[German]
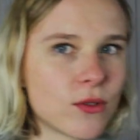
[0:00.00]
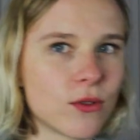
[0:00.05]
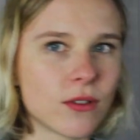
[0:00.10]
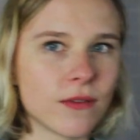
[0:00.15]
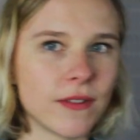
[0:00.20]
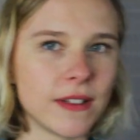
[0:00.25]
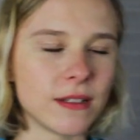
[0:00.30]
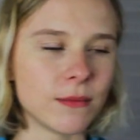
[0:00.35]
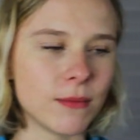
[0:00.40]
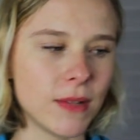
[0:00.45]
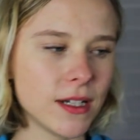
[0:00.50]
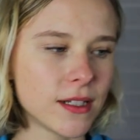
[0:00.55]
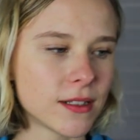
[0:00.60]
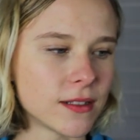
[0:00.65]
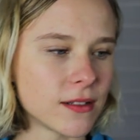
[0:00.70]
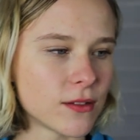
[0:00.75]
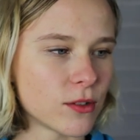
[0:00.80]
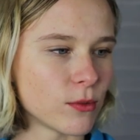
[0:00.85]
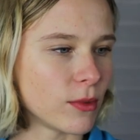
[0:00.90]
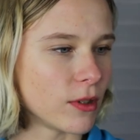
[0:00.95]
gucken, welche Marke
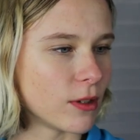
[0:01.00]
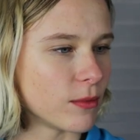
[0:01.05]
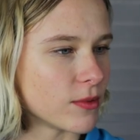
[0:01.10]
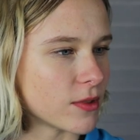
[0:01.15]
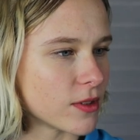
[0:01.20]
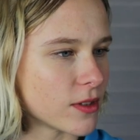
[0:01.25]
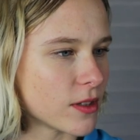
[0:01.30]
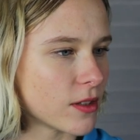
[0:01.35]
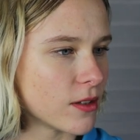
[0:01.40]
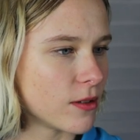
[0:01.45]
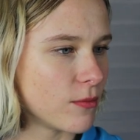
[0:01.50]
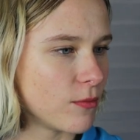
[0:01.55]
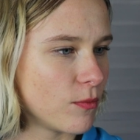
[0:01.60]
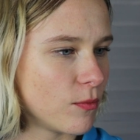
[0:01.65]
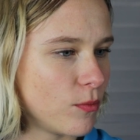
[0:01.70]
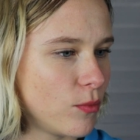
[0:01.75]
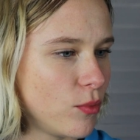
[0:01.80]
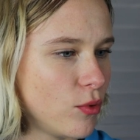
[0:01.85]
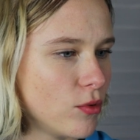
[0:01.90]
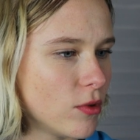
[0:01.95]
das überhaupt ist.
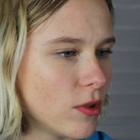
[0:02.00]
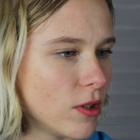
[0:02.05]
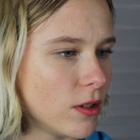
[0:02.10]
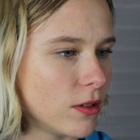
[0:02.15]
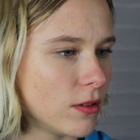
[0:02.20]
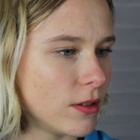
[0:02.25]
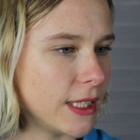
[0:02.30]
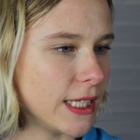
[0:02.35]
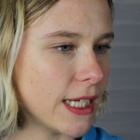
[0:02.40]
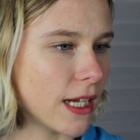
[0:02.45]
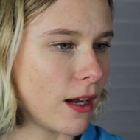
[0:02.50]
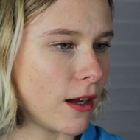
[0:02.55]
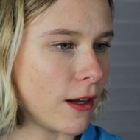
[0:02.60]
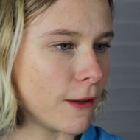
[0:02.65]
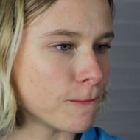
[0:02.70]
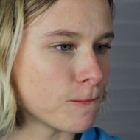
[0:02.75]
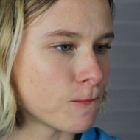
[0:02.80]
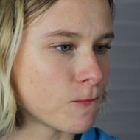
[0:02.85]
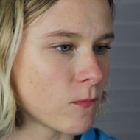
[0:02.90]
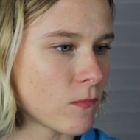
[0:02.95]
Pur Ja.
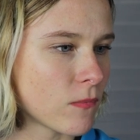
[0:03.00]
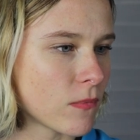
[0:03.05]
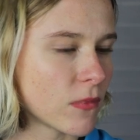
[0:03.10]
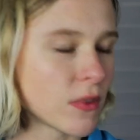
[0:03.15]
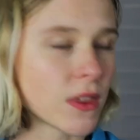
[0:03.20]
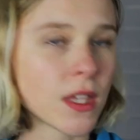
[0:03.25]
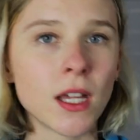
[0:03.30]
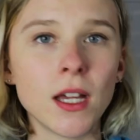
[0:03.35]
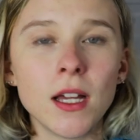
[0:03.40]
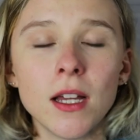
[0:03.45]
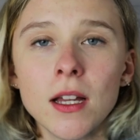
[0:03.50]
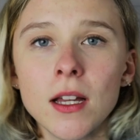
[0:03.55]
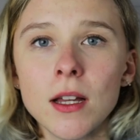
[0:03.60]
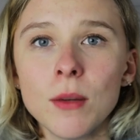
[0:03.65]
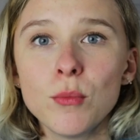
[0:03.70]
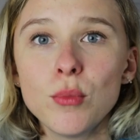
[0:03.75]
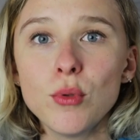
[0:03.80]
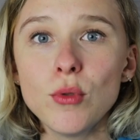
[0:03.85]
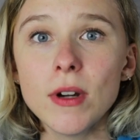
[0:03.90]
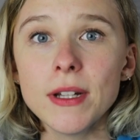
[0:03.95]

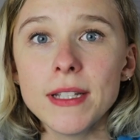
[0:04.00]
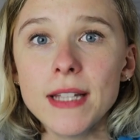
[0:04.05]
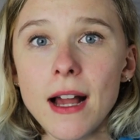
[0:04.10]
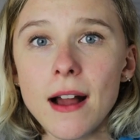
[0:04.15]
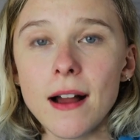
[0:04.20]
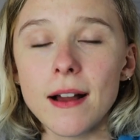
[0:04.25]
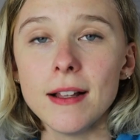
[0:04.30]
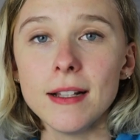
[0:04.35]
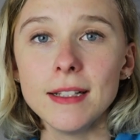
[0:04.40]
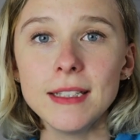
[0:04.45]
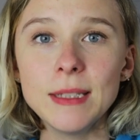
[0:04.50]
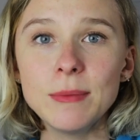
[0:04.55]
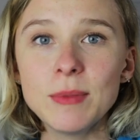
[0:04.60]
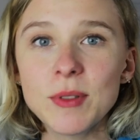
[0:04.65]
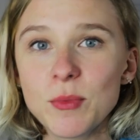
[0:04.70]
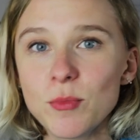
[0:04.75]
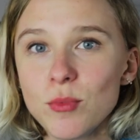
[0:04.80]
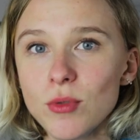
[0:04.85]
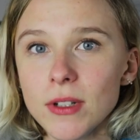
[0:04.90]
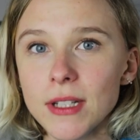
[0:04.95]
Pur Ja.
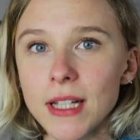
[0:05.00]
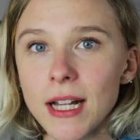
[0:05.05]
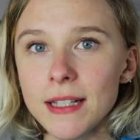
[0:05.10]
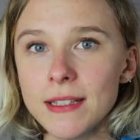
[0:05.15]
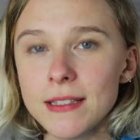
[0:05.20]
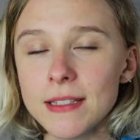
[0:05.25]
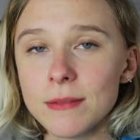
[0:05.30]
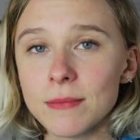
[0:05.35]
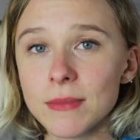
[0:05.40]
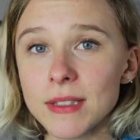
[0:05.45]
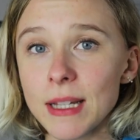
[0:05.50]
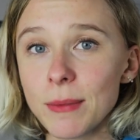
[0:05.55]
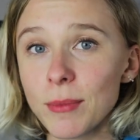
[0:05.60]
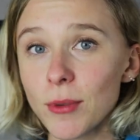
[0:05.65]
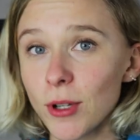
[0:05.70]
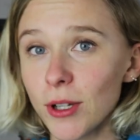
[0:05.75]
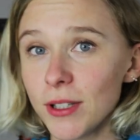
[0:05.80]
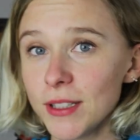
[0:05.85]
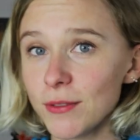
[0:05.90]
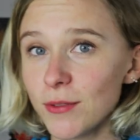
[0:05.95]
Liebes Pur Ja-Team, ich habe
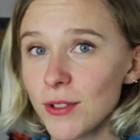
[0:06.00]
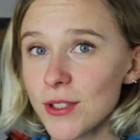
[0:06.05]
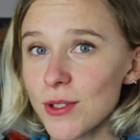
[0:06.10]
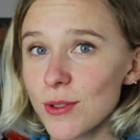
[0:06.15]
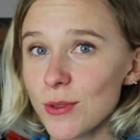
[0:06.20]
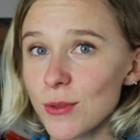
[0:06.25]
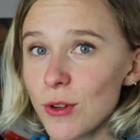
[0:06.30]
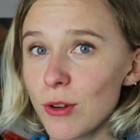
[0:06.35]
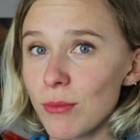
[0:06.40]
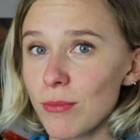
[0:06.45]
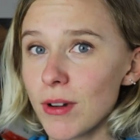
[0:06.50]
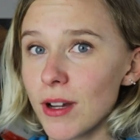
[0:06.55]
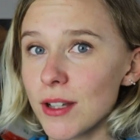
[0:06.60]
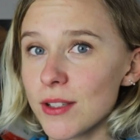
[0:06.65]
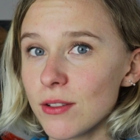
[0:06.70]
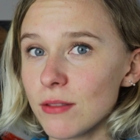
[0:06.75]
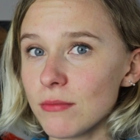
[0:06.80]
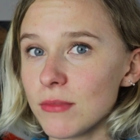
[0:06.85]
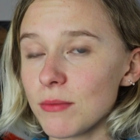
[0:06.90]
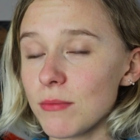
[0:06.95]
gehört, ihr wollt so eine
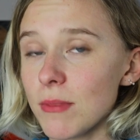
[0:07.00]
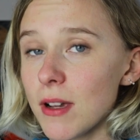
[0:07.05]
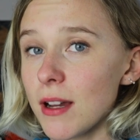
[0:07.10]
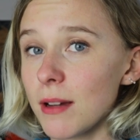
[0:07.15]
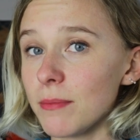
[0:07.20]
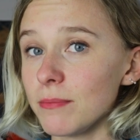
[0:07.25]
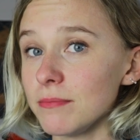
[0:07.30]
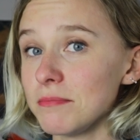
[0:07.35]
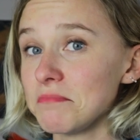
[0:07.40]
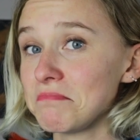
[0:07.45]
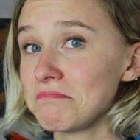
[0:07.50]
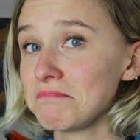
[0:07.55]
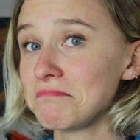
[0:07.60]
Kooperation mit mir haben.